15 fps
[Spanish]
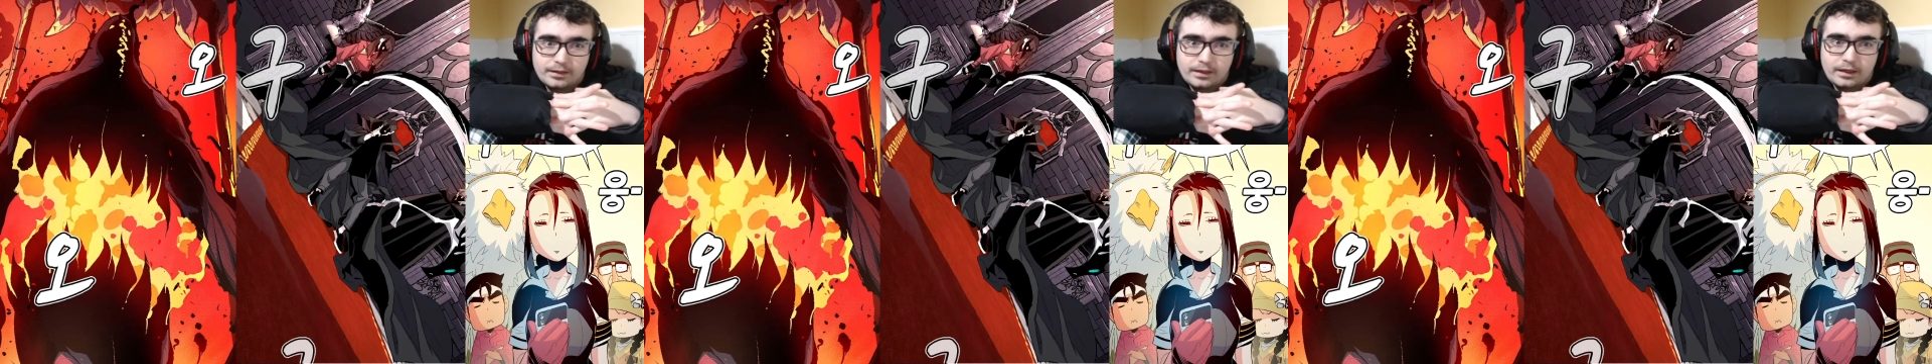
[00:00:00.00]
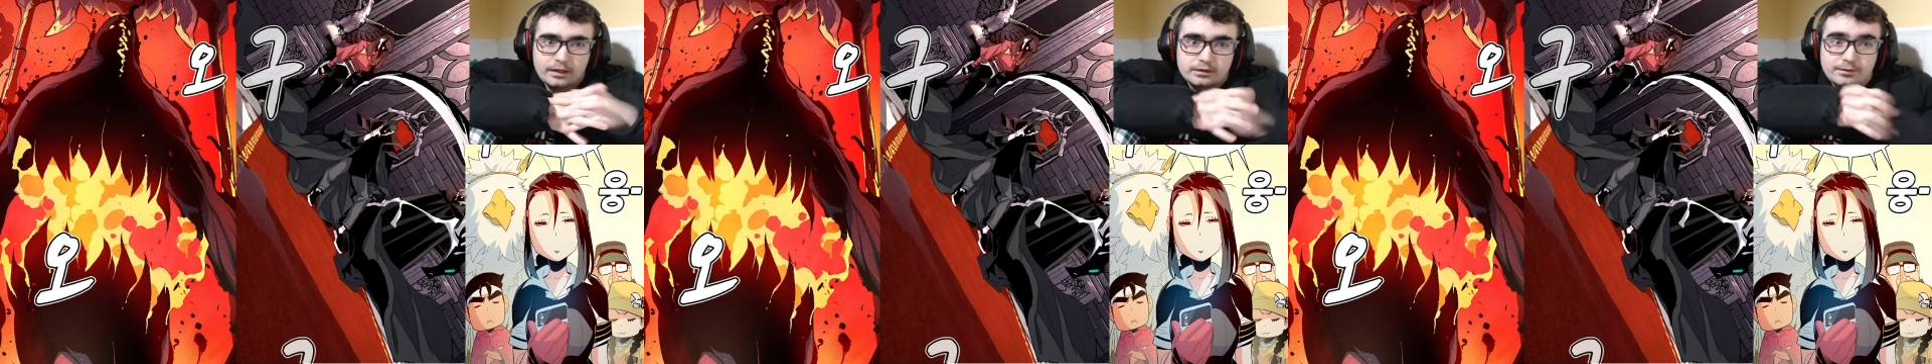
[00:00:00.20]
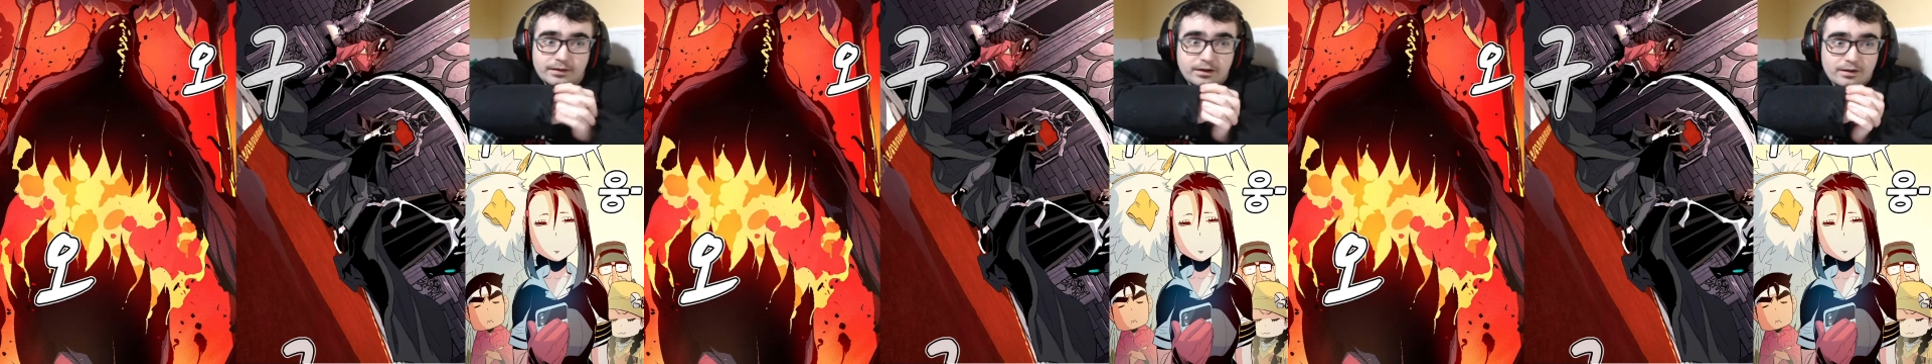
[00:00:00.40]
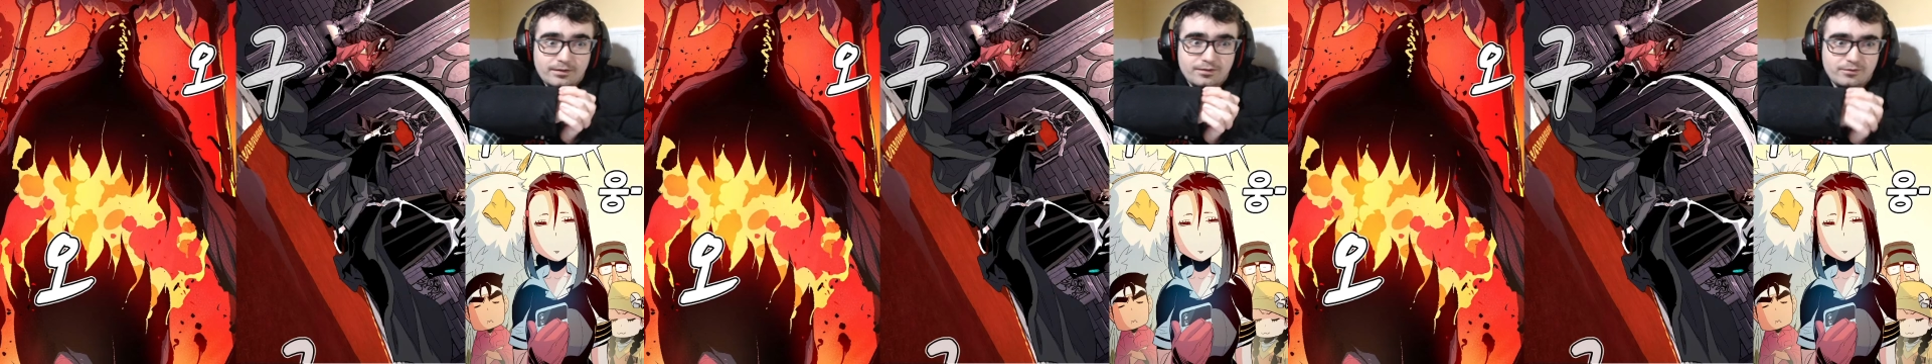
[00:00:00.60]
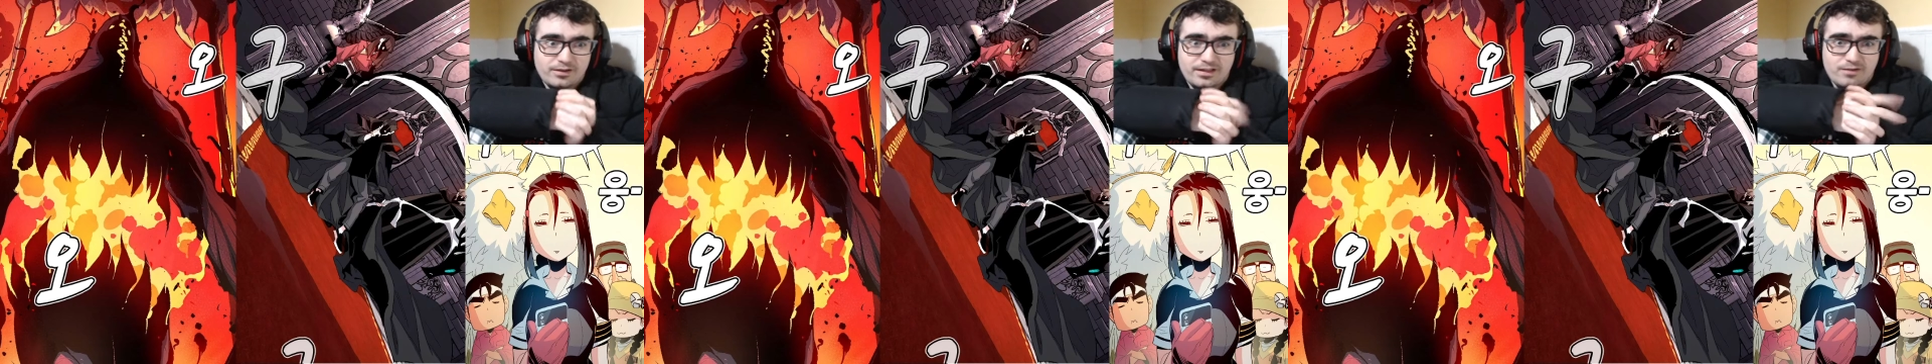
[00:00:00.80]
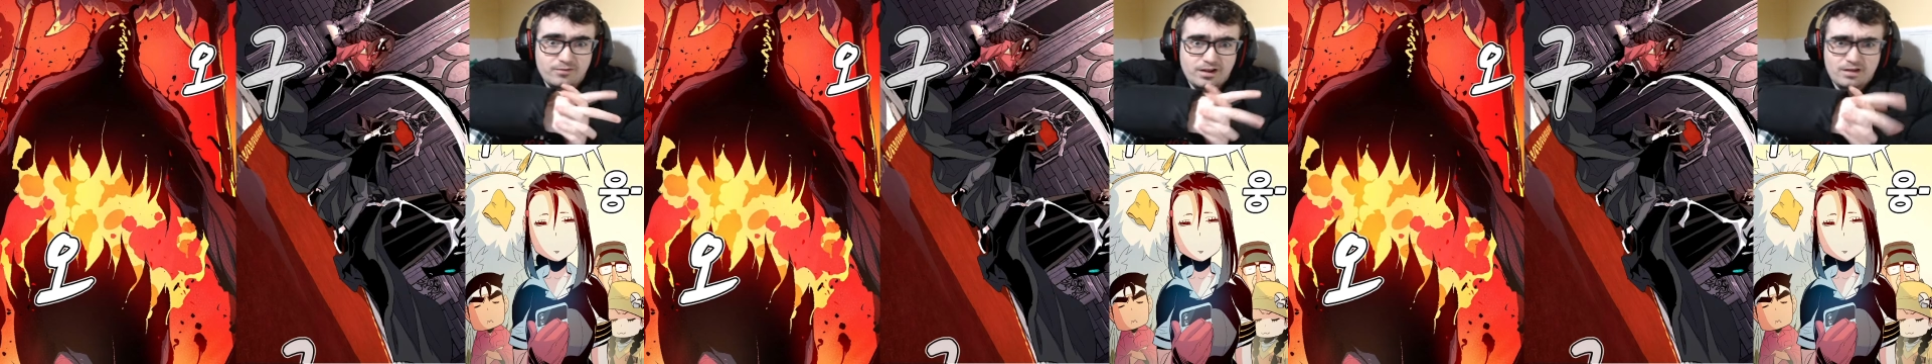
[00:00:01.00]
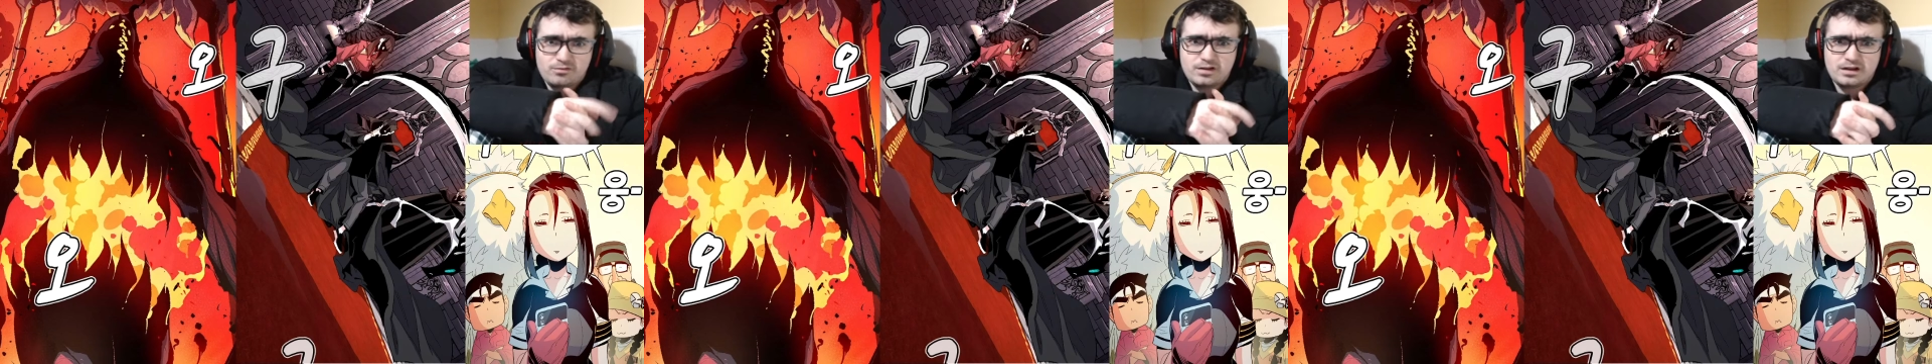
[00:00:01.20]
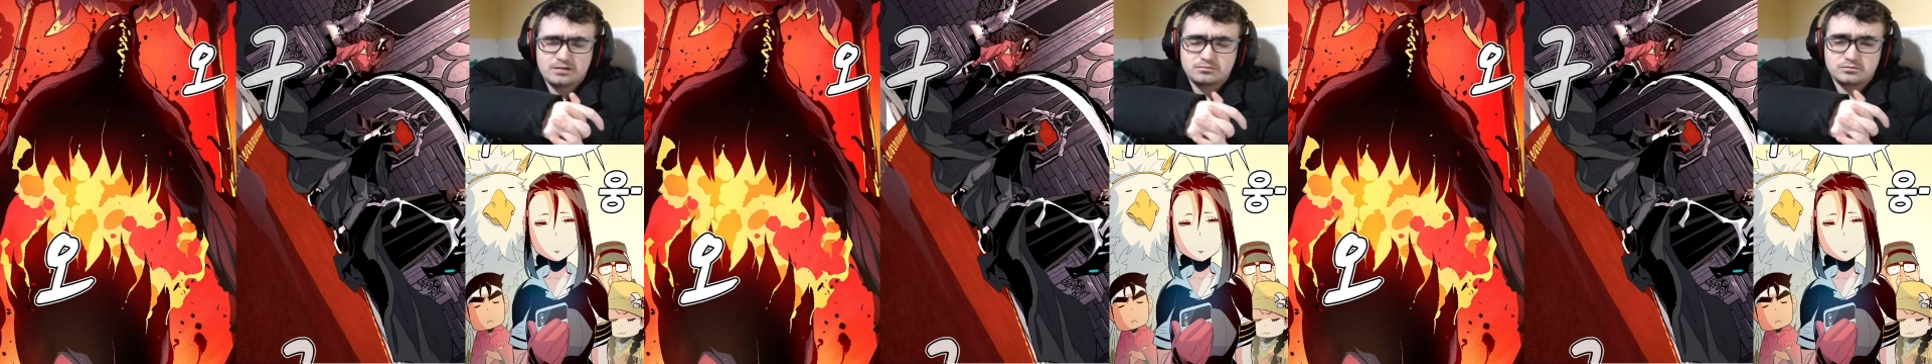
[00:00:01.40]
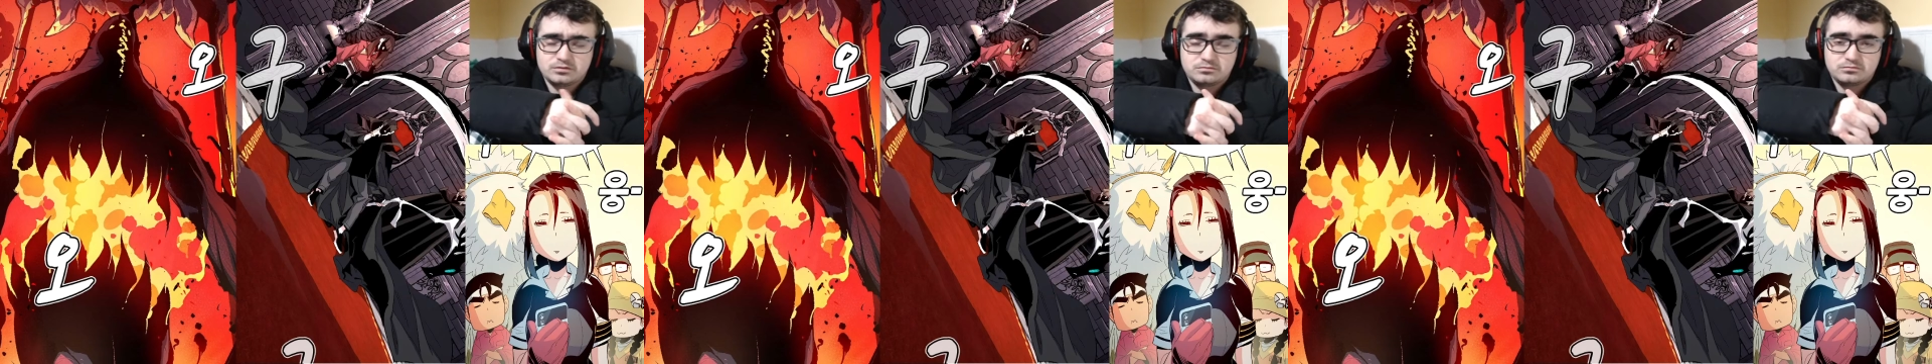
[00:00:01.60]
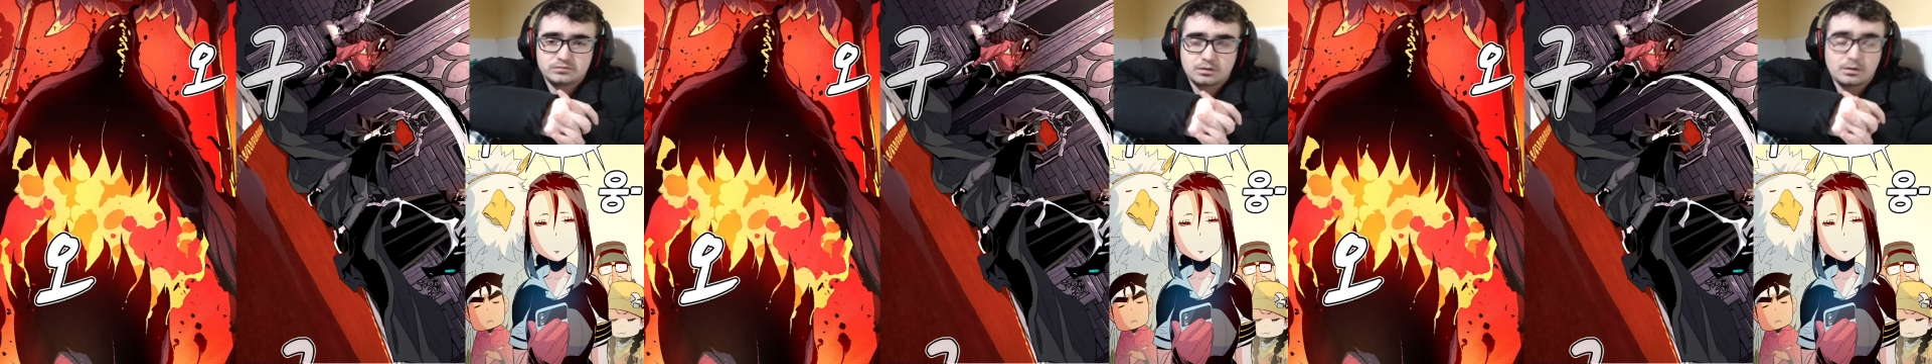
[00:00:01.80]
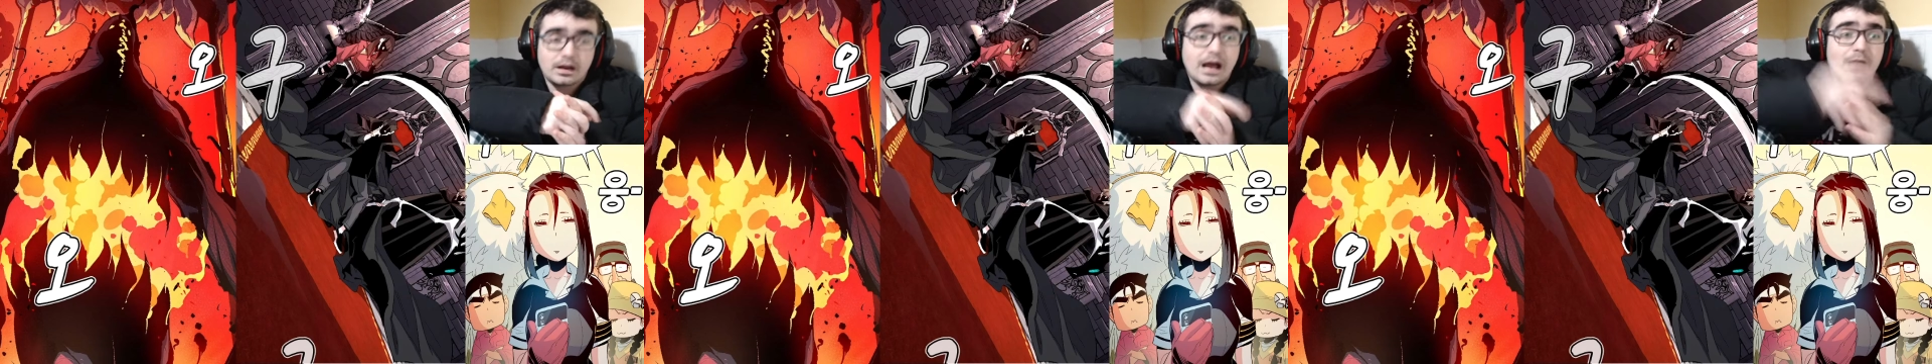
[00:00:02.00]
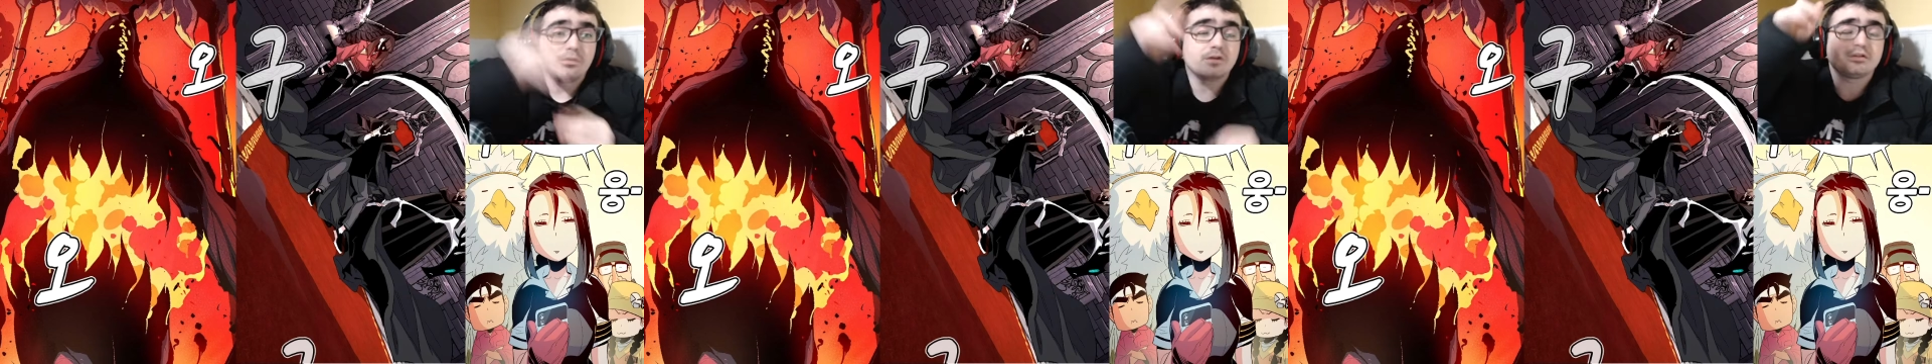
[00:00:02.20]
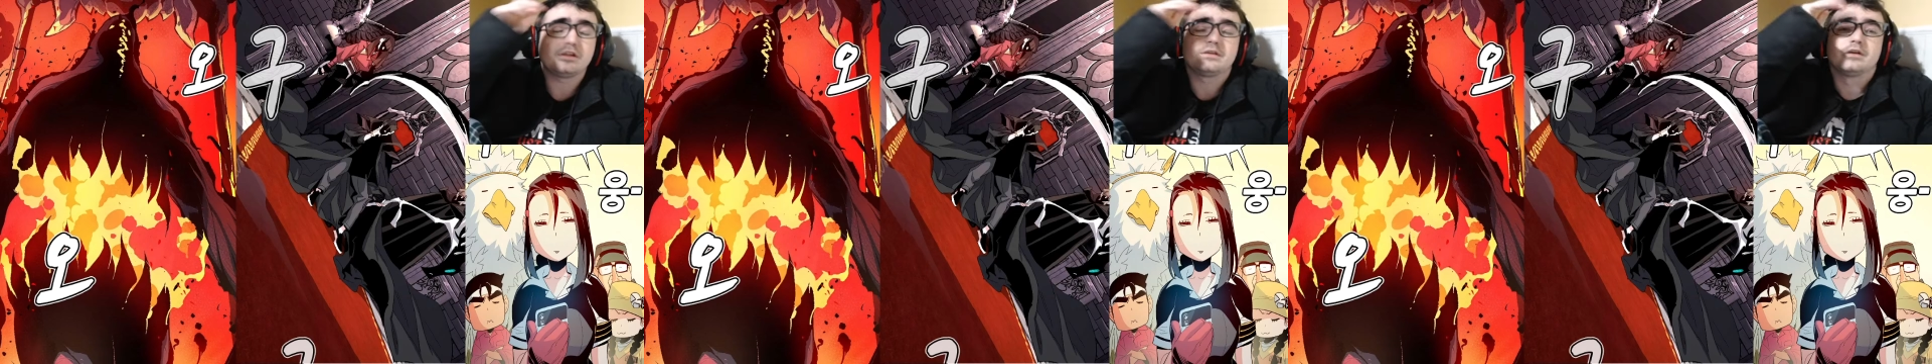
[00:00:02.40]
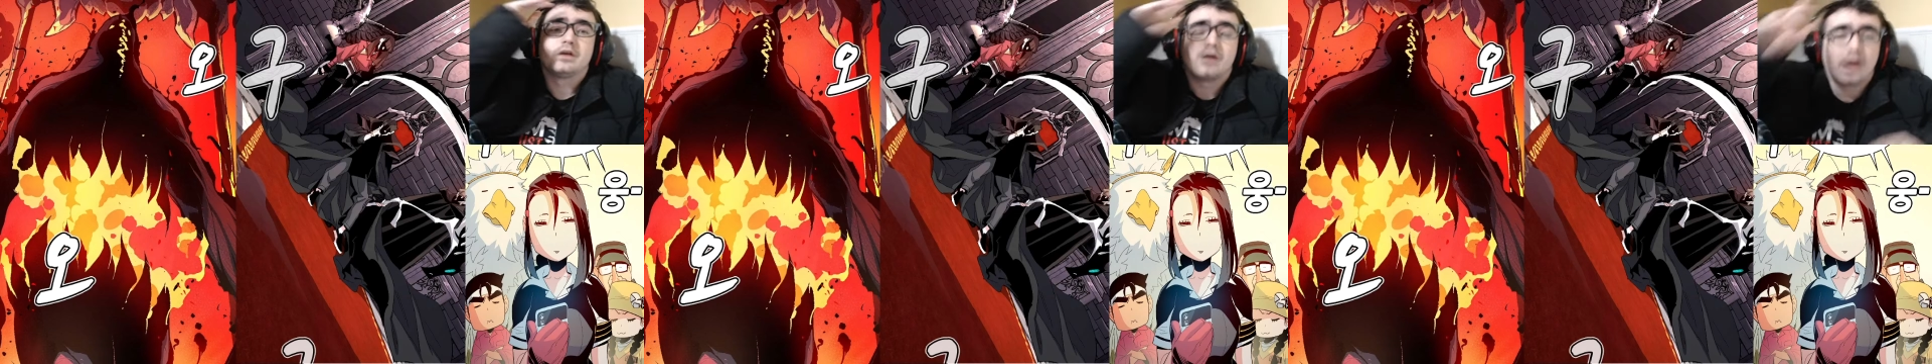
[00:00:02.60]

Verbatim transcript: Eh, se ve que ahora va a hacer una, una, no sé, Ah, bueno, sí.